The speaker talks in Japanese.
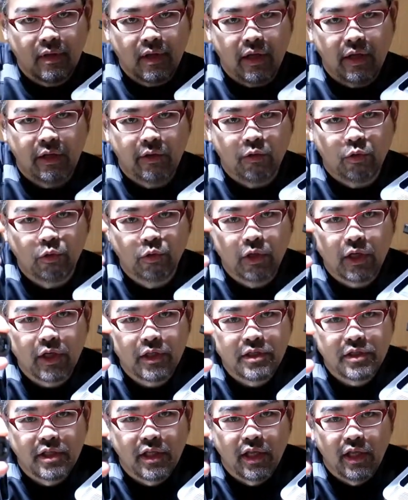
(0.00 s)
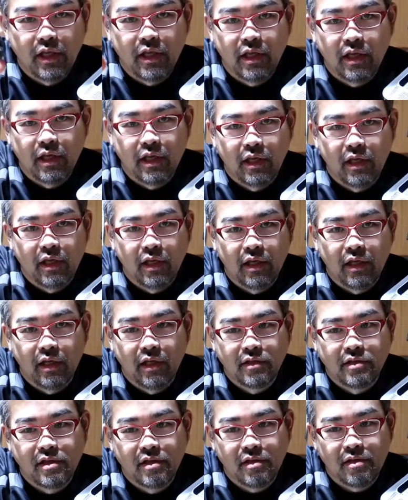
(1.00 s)
はい、こんな感じで、
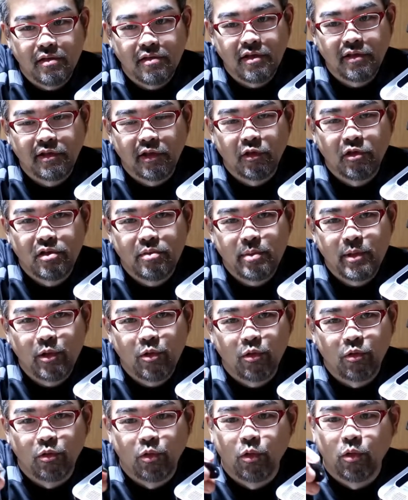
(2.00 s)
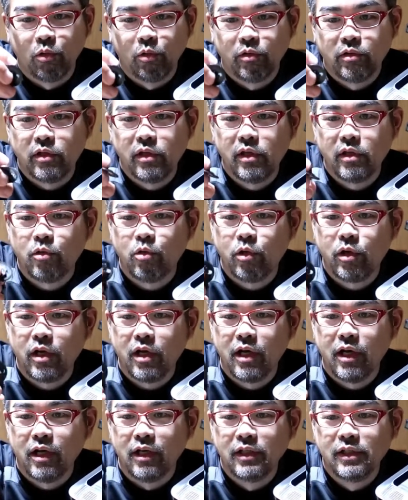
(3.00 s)
えー、センターのスピンドルのところですね。これ
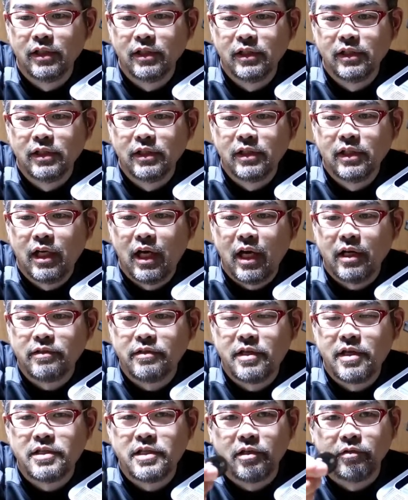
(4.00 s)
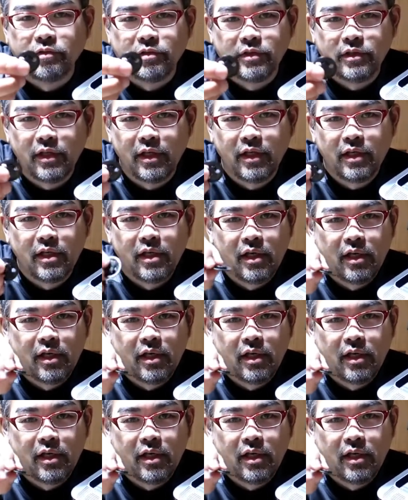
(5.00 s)
が外れちゃうんですね。